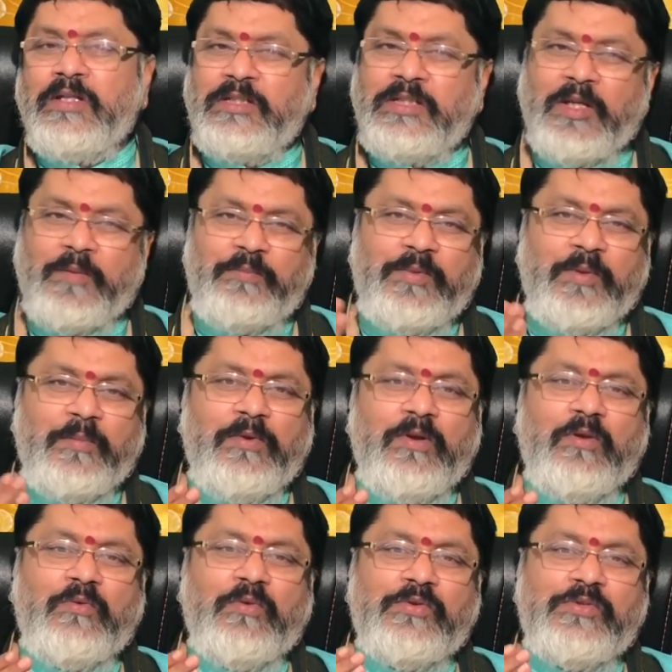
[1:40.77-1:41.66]

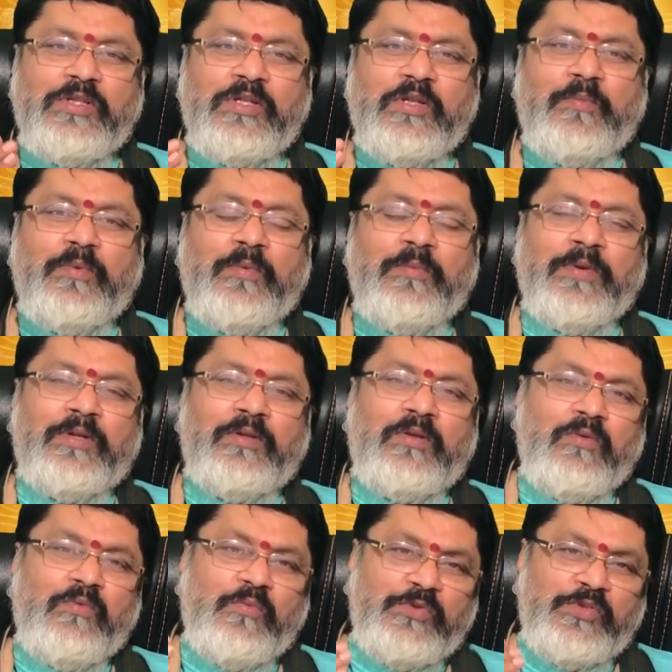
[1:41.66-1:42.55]
సప్తమలోకి వచ్చినప్పుడు
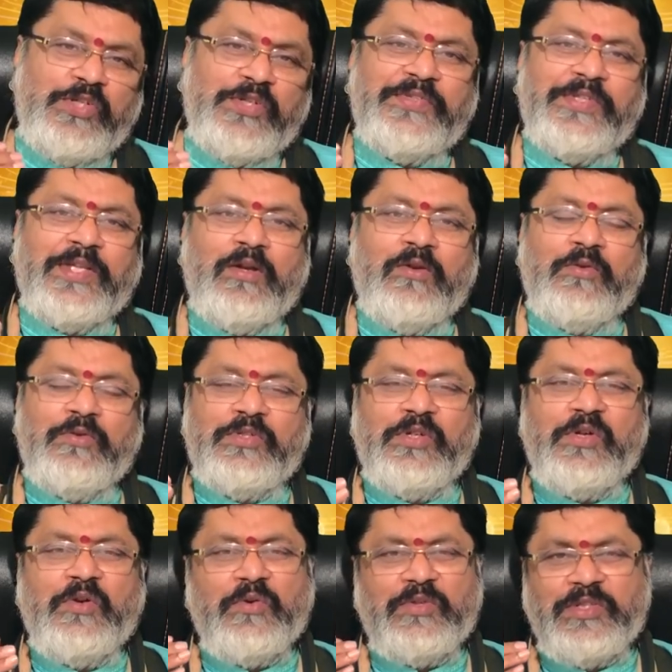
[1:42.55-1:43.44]
మాత్రం ఉచ్చస్థానంలోకి
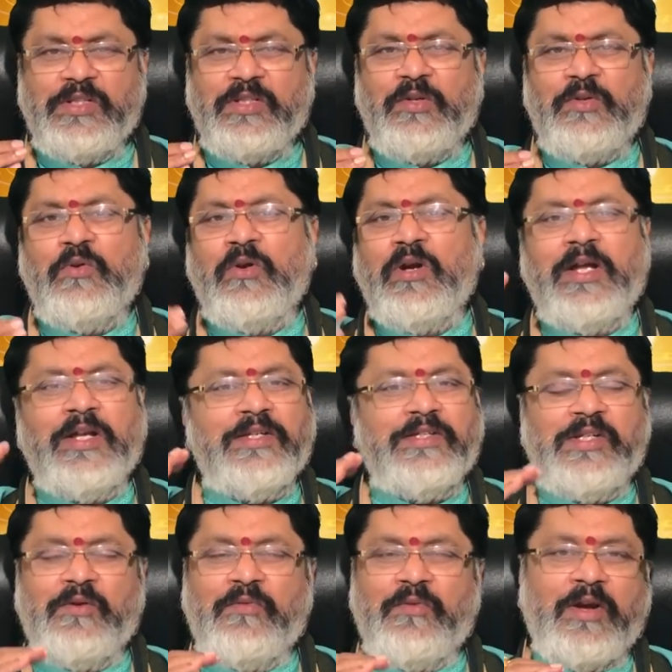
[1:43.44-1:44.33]
వచ్చినప్పుడు ఒక చిన్న యోగాన్ని
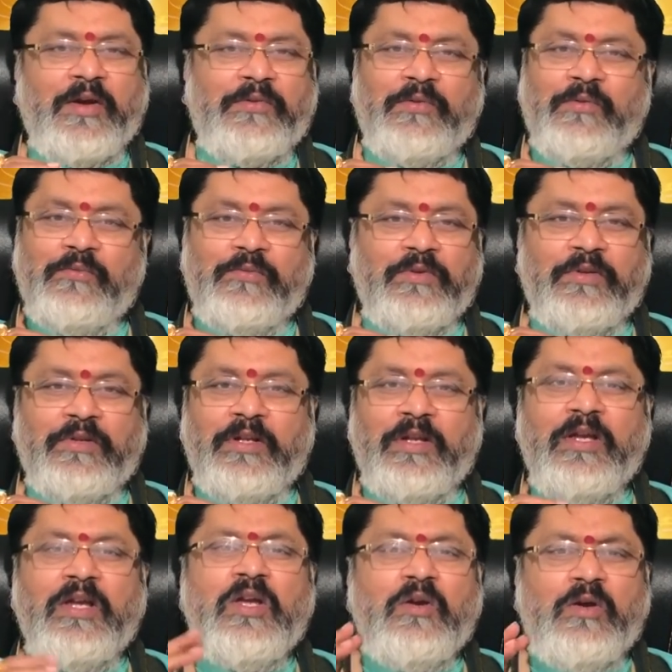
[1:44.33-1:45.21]
ఇచ్చే అవకాశం ఉంటుంది
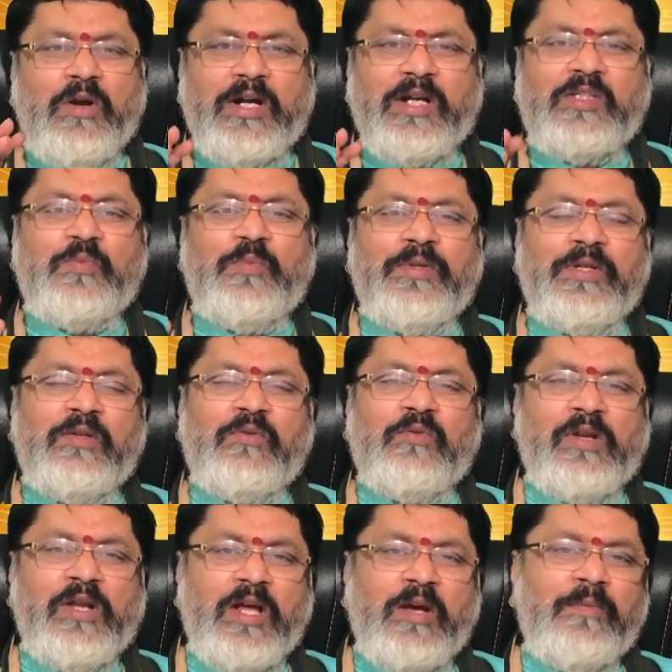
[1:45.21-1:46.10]
అకస్మాత్తుగా
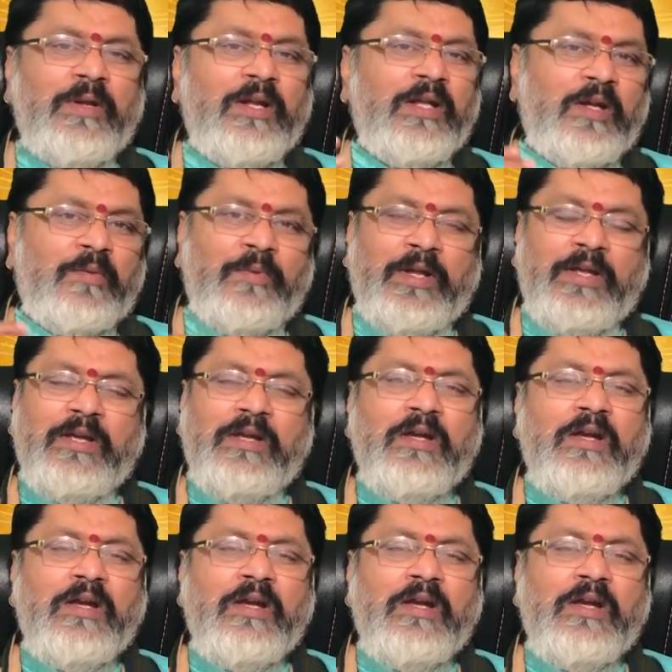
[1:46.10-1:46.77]
కొన్ని లాభాలు కనబడే